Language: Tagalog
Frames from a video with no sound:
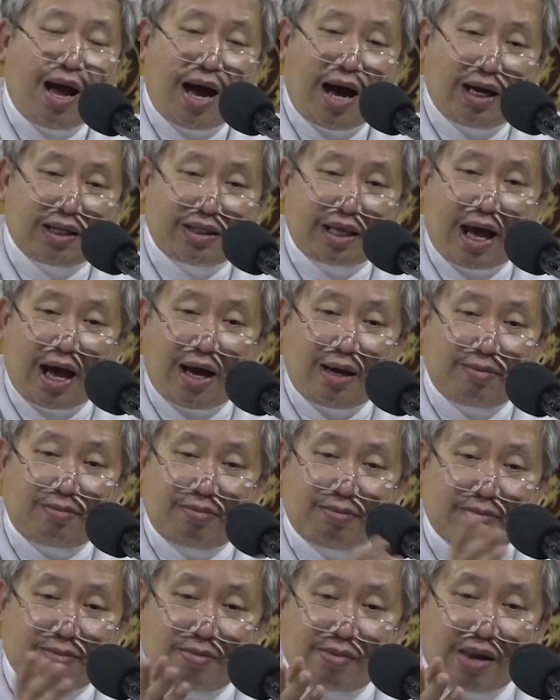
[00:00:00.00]
Ata,
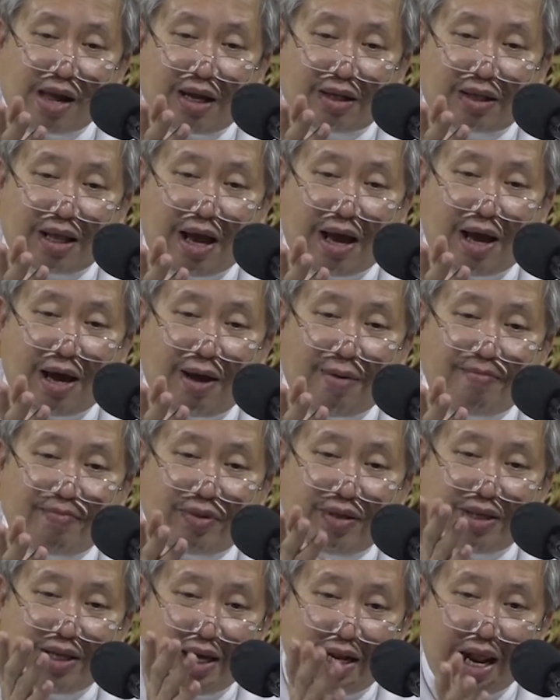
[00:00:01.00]
at ah, ah,
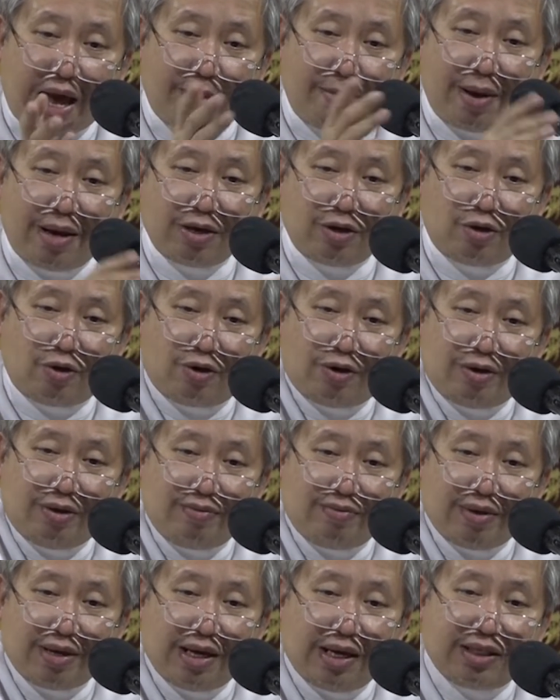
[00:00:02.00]
hindi lamang yon
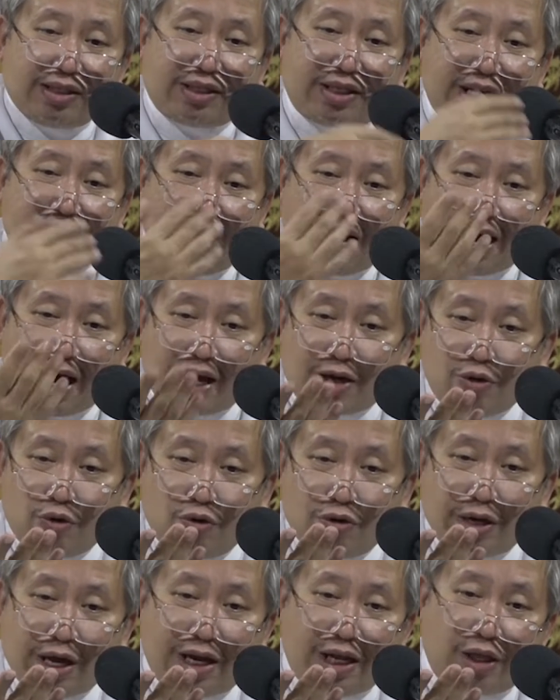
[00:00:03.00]

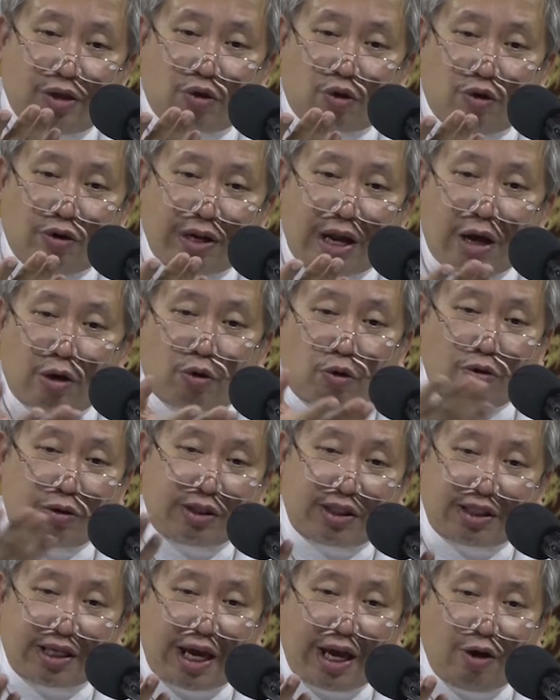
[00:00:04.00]
sinang-ayunan ito ng
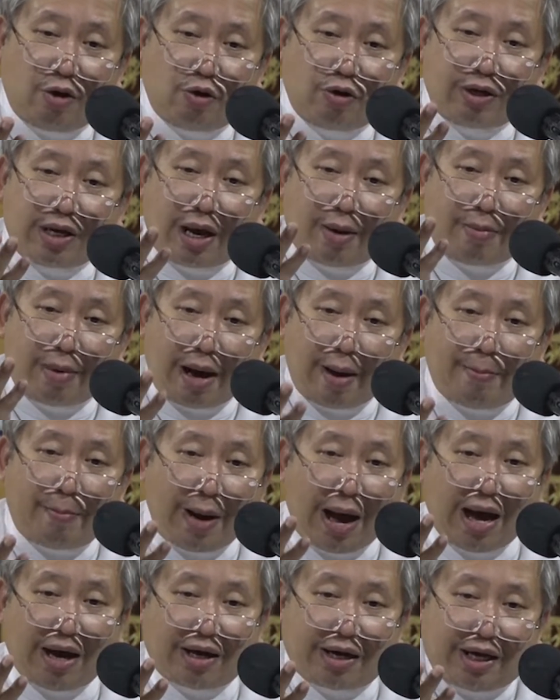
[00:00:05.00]
konseho ng mga
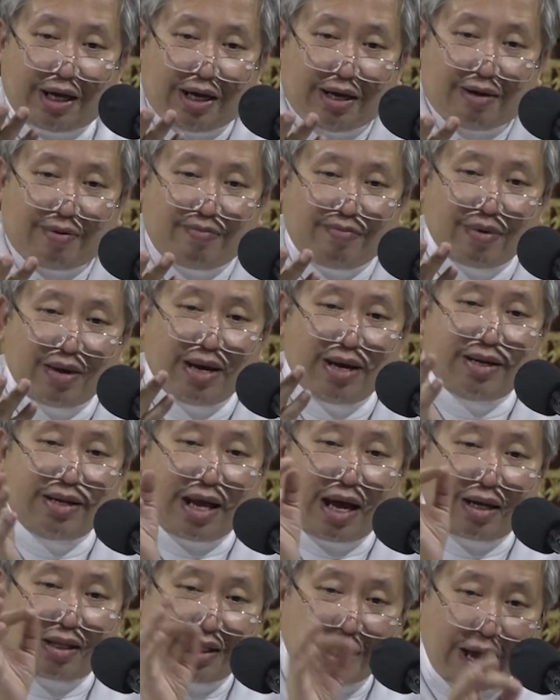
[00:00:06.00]
pare
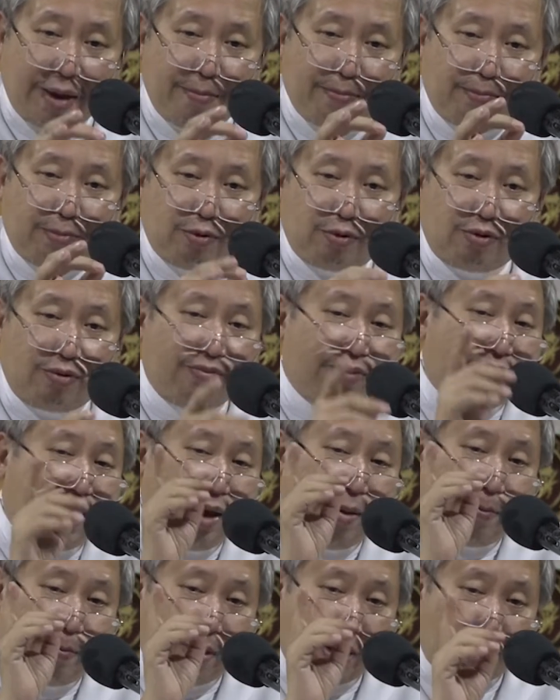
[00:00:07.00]
ng templo.
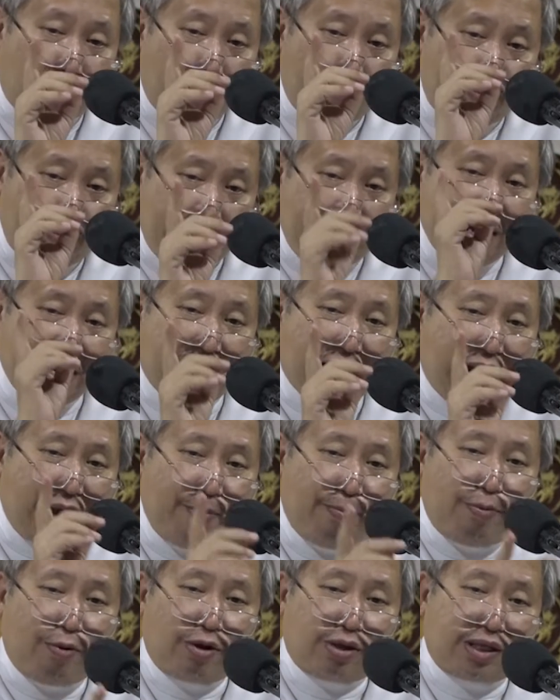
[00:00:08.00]
Pero ang
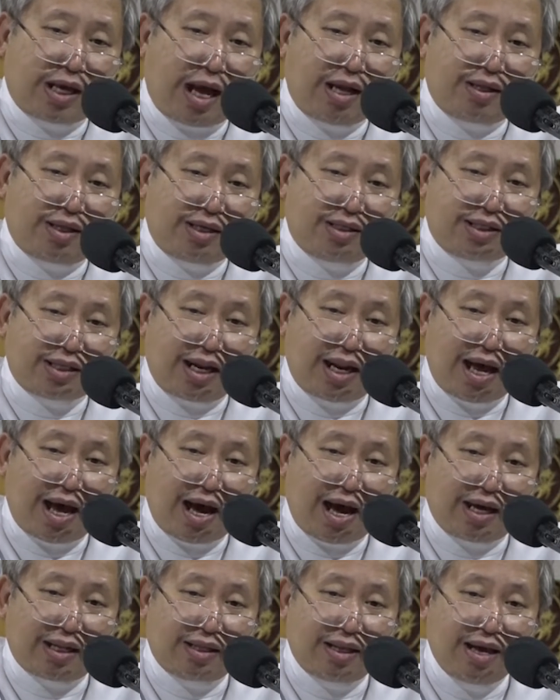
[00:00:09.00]
pinaka-importante sa
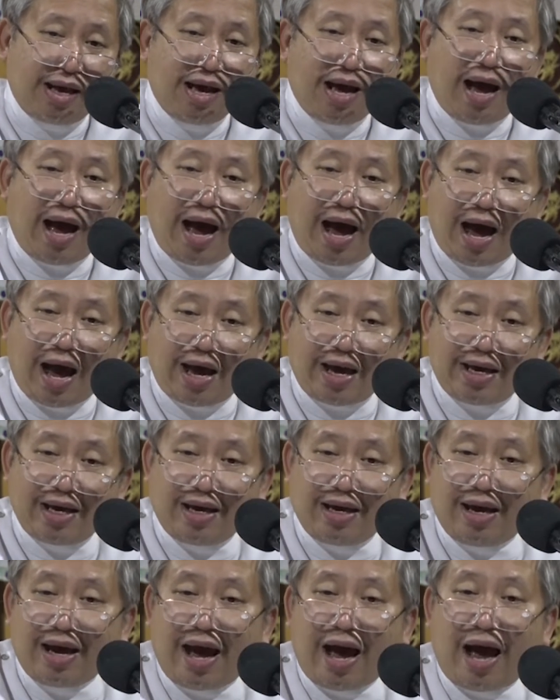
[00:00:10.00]
lahat
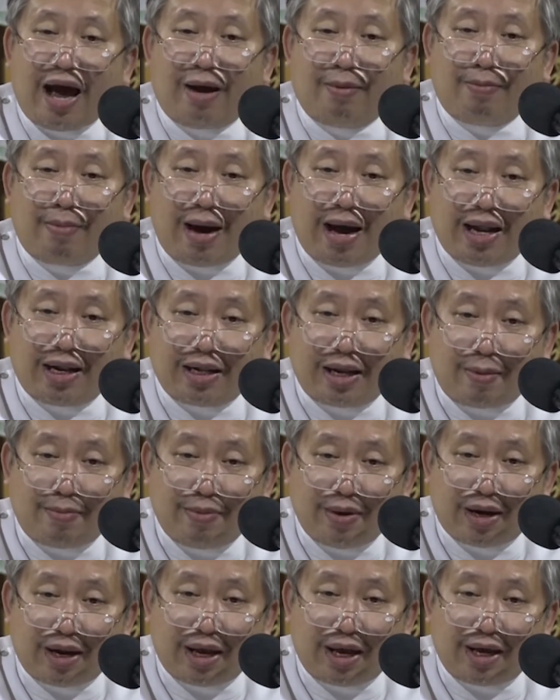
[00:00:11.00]
ay ang mahal na
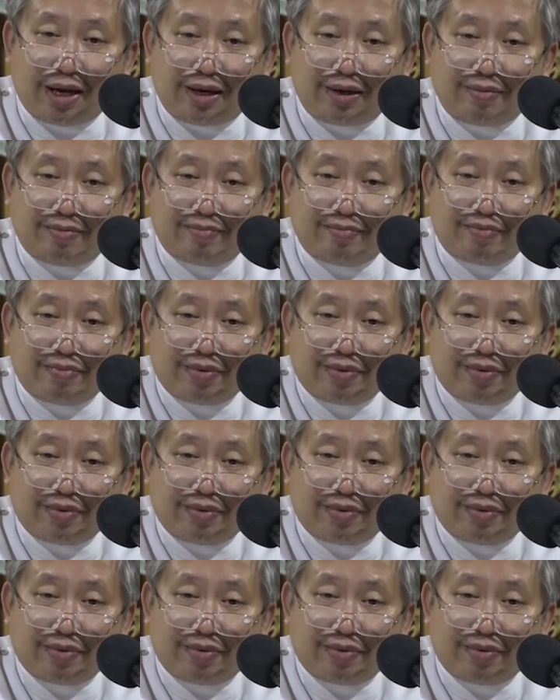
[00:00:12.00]
birhen.